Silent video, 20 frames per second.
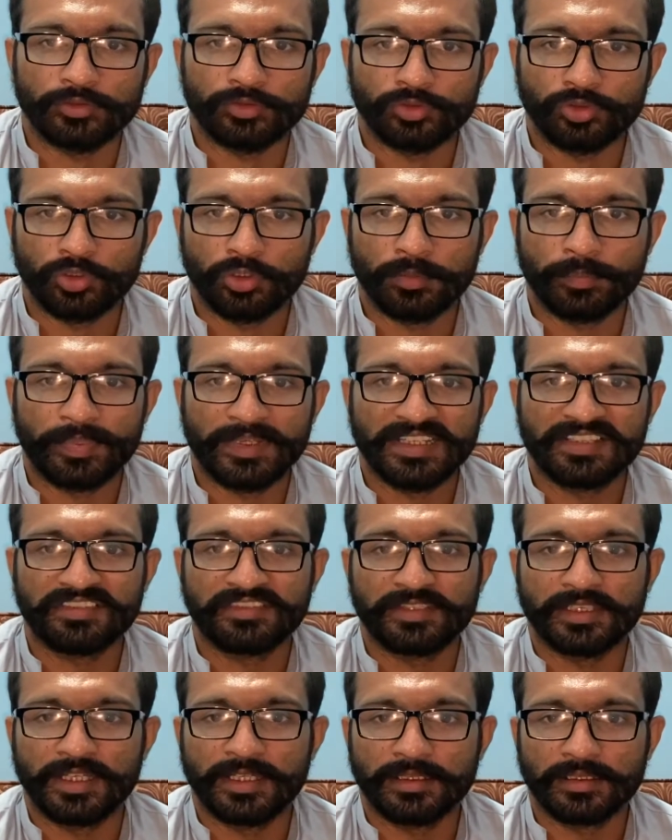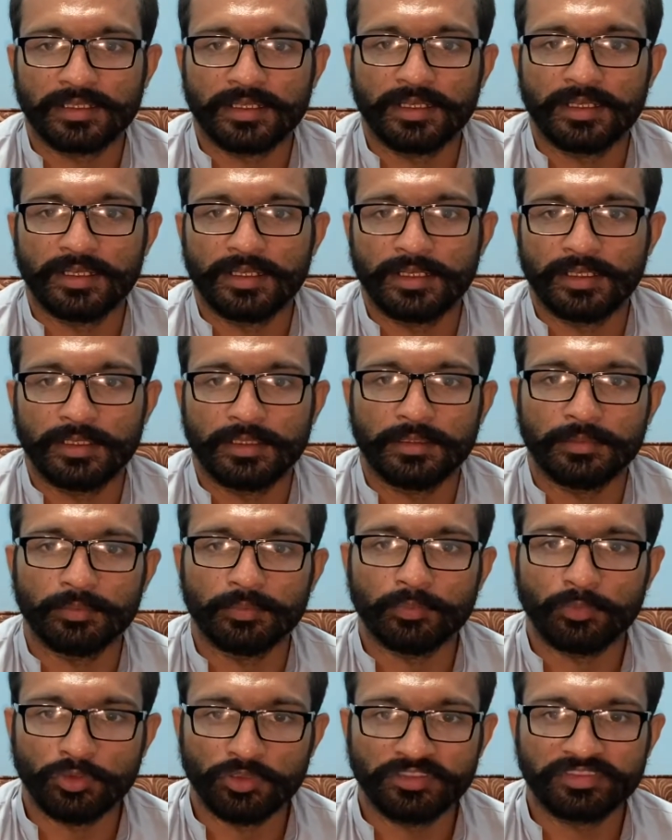जो पाकिस्तान का
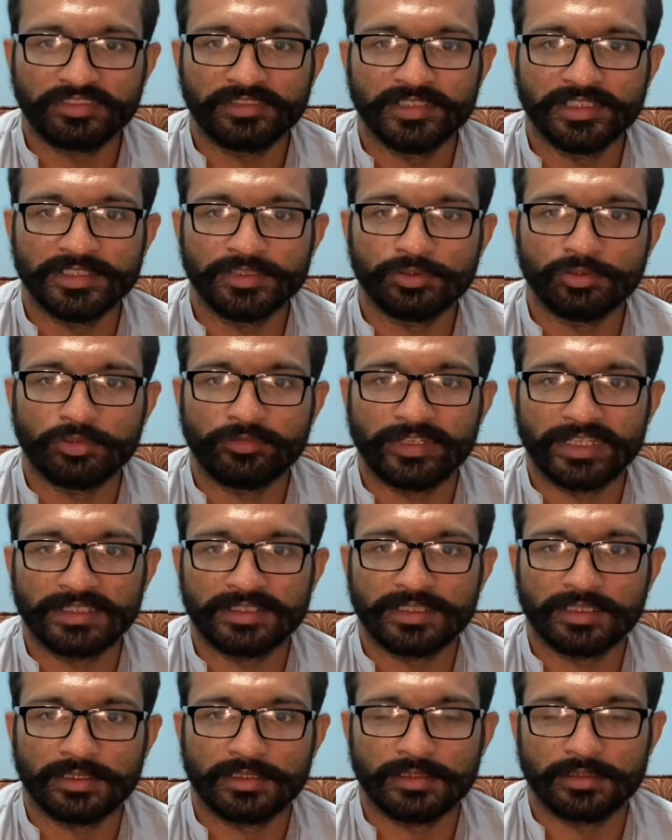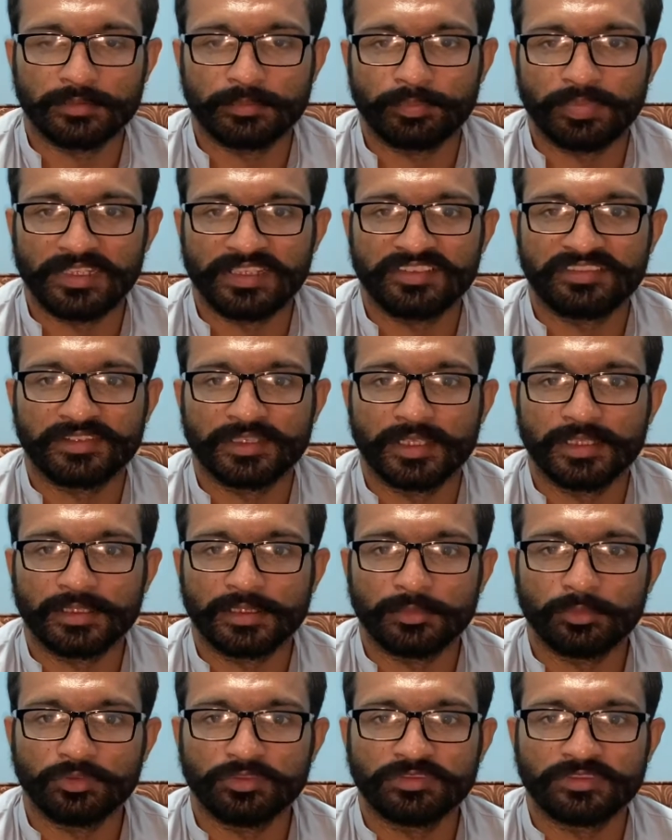मोस्टली जो वेदर पाकिस्तान के
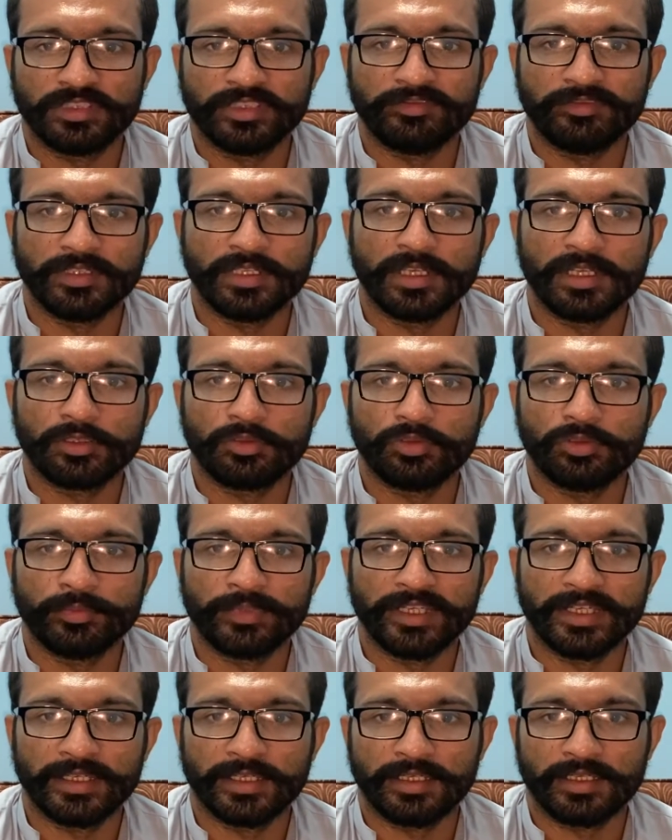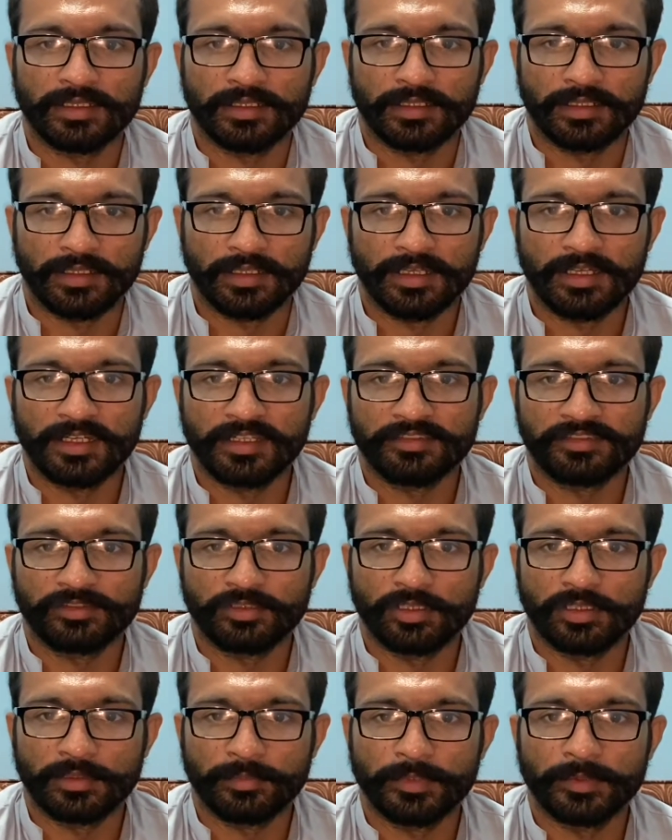मुख्तलिफ इलाकों में है ख़ास
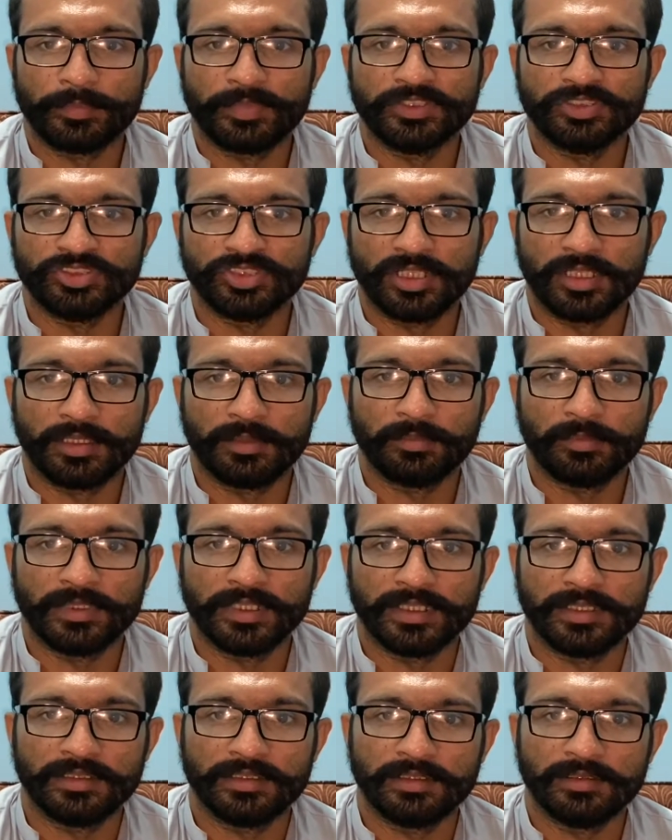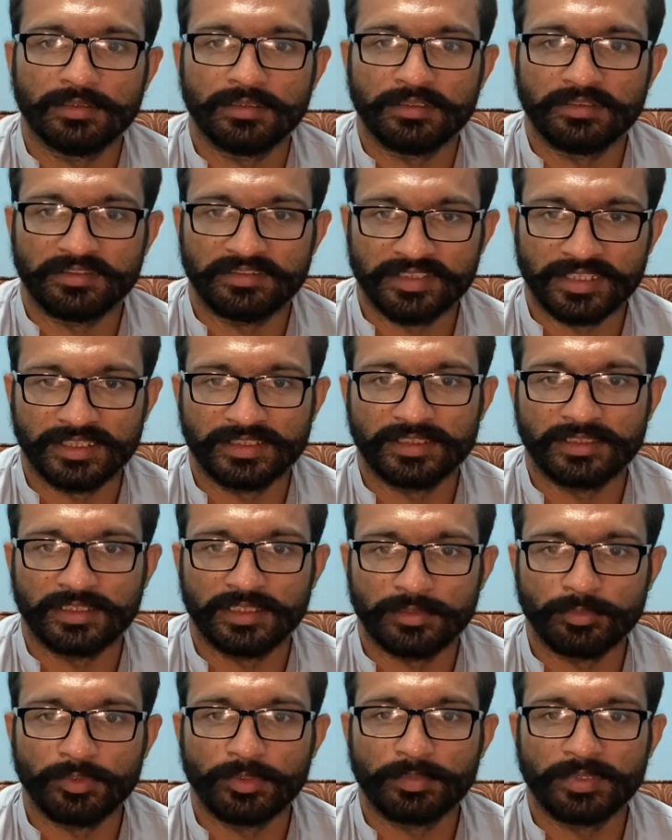तौर में पंजाब में ज़्यादा
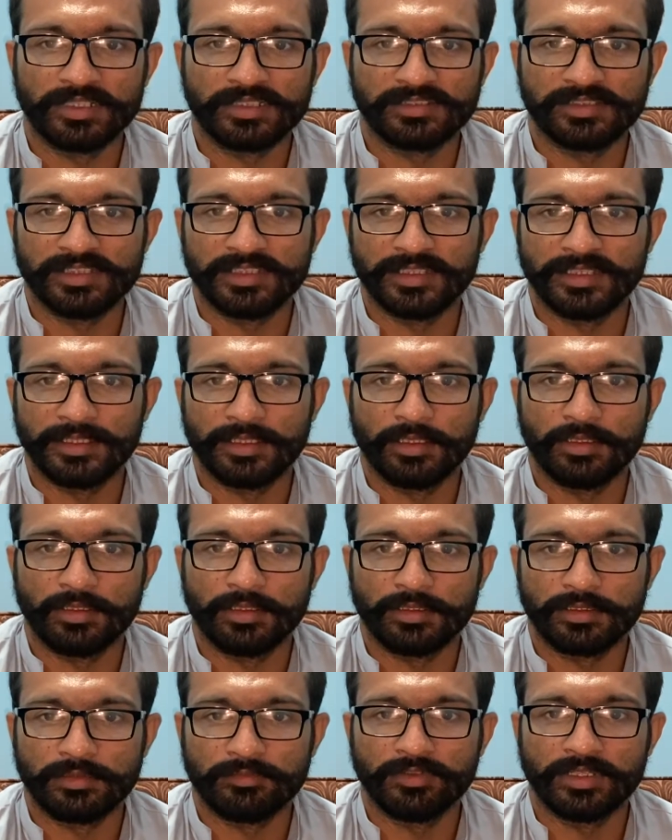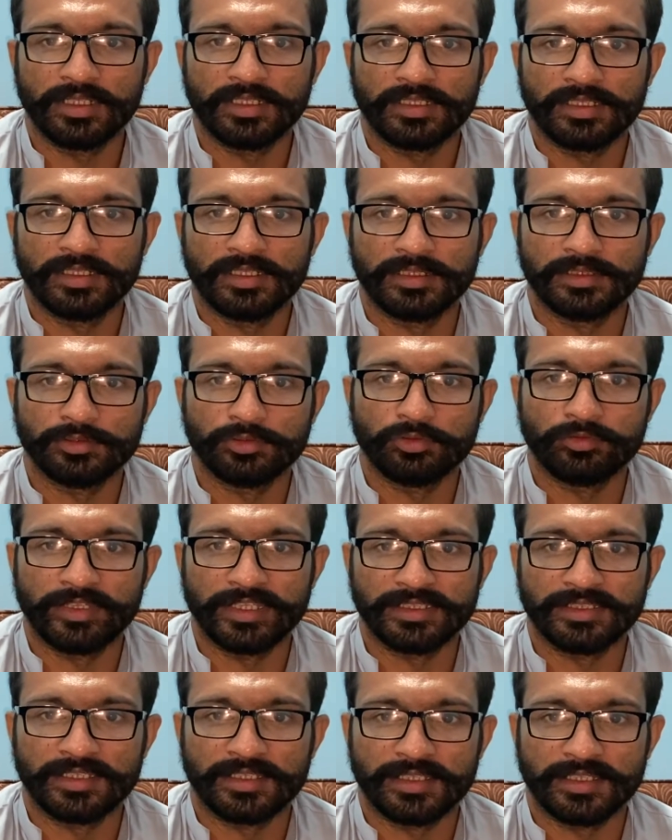गर्मी पड़ती है और वहाँ का जो
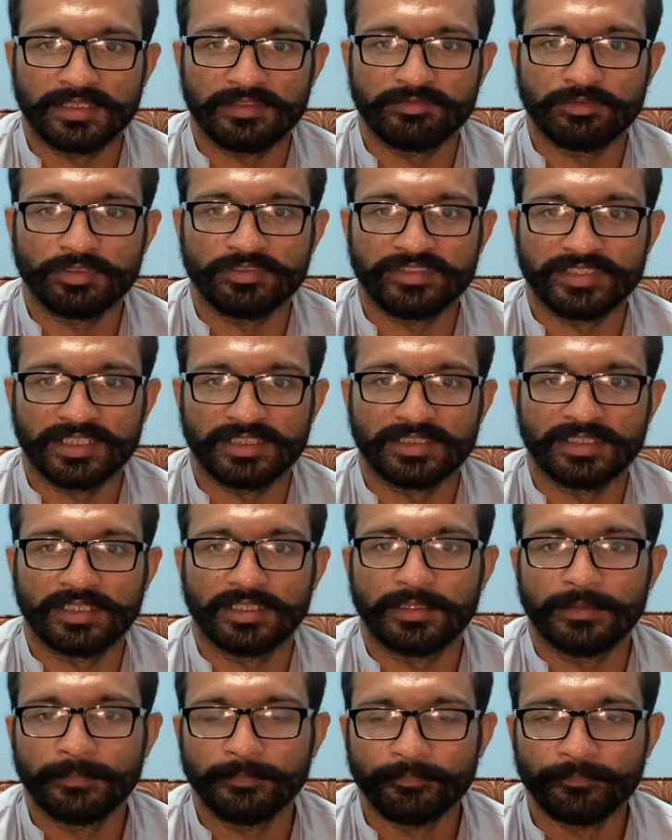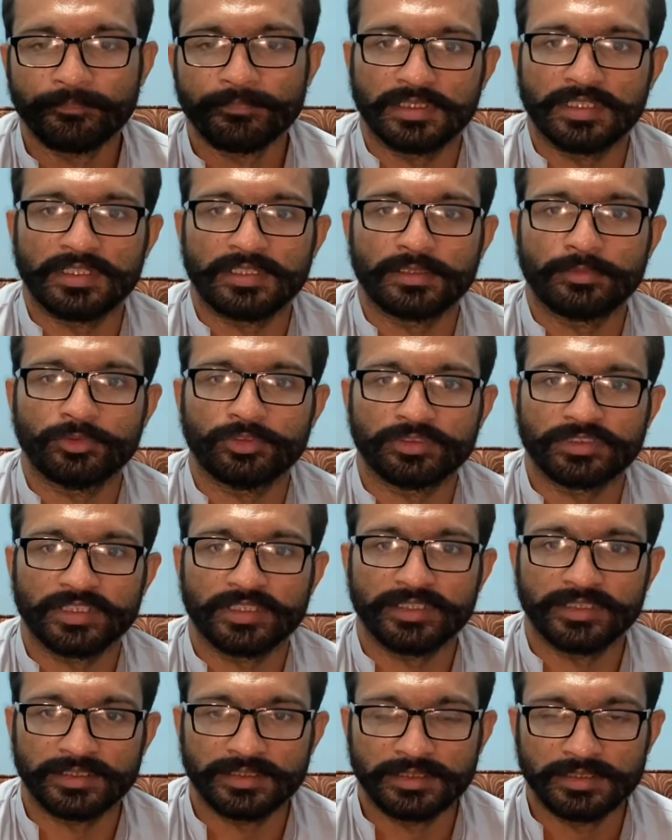वेदर है वो ज़्यादा गर्म होता
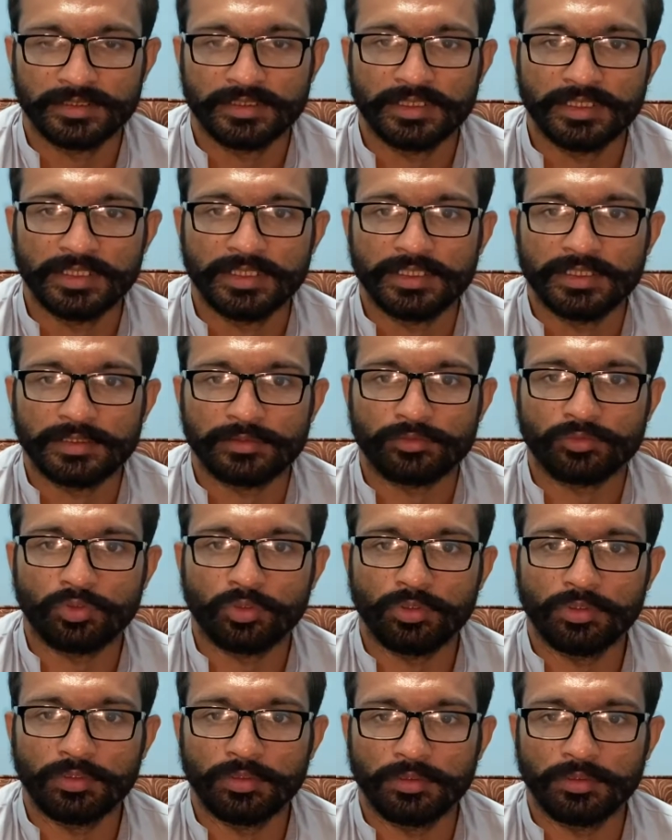है तो